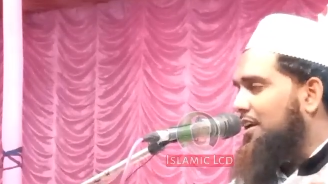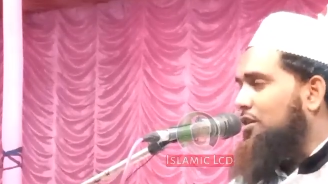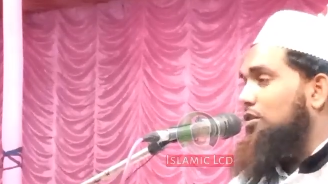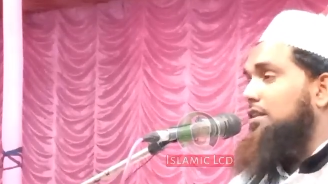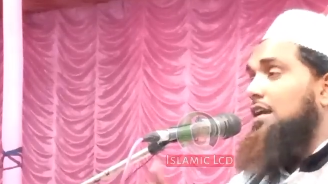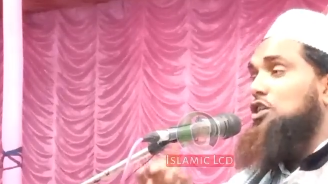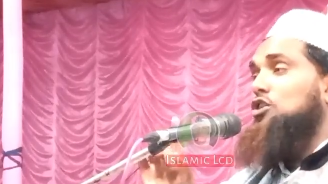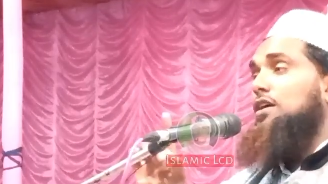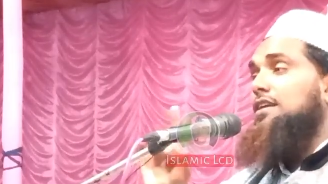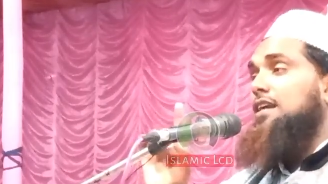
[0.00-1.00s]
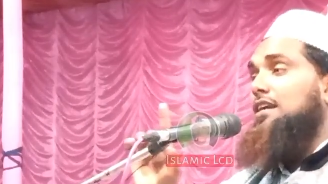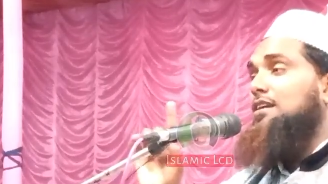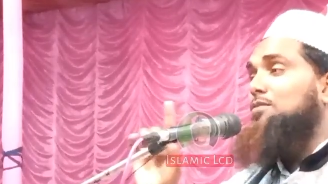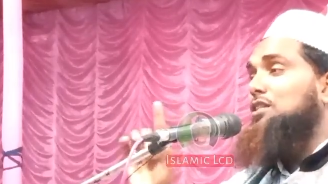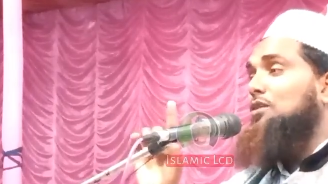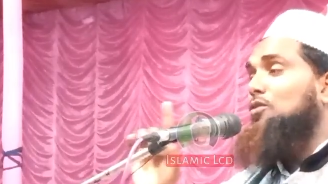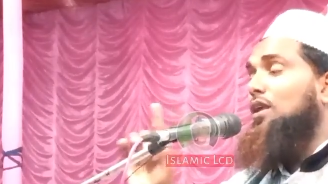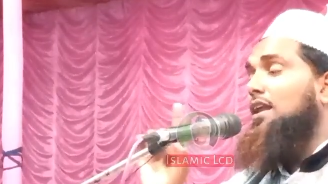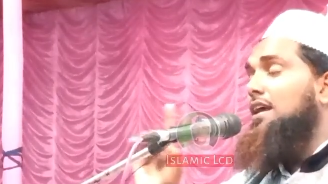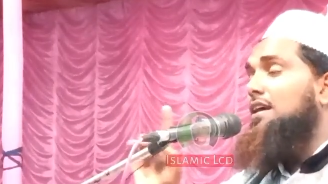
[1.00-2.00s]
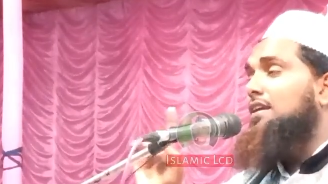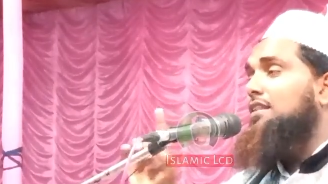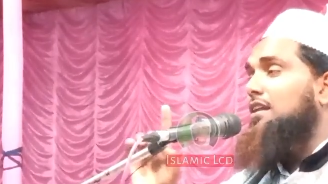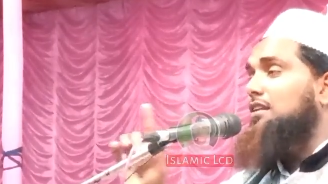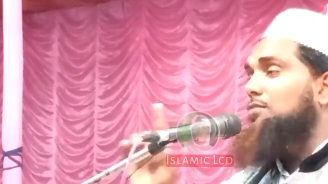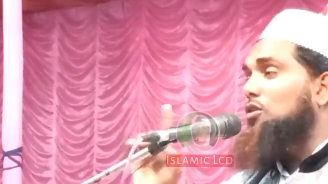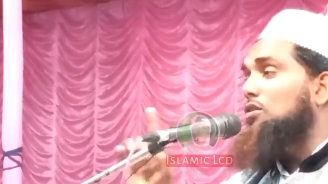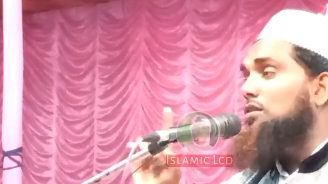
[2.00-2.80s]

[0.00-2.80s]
কিন্তু দাড়ির সঙ্গে ঠাট্টা মজা করলে তাড়াতাড়ি বলুন